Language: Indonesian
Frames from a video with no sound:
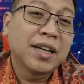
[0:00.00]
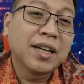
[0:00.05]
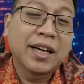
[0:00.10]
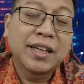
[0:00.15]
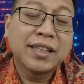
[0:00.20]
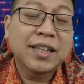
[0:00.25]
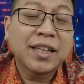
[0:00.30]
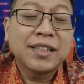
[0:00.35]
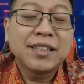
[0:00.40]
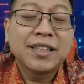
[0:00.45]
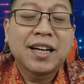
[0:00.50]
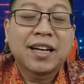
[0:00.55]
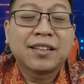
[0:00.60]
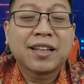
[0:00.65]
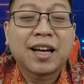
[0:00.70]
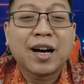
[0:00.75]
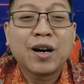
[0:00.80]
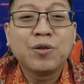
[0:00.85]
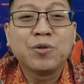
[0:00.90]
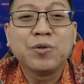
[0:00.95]
Kita tidak
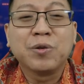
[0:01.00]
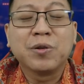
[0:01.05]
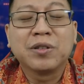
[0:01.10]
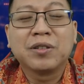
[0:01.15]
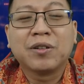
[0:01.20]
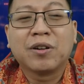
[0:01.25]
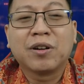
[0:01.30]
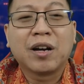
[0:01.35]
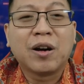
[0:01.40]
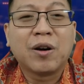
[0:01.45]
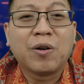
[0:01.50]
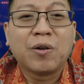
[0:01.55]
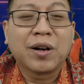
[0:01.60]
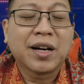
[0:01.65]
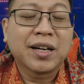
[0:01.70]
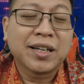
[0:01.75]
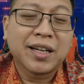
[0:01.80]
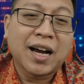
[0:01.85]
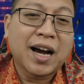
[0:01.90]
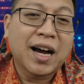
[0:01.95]
tahu
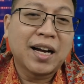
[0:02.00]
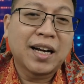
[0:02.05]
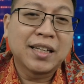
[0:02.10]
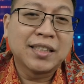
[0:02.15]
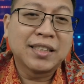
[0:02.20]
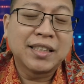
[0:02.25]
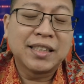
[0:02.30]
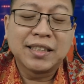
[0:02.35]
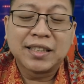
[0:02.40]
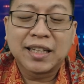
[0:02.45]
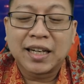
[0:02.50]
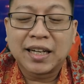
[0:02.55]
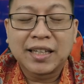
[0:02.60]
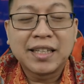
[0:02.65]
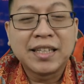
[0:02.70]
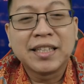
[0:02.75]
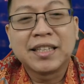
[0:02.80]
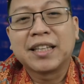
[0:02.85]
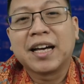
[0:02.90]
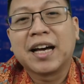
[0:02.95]
orang-orang yang ada di sekitar
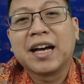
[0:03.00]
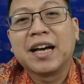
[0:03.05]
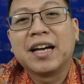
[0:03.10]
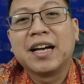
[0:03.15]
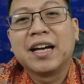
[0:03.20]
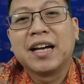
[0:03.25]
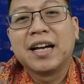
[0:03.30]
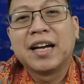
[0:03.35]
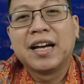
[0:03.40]
kita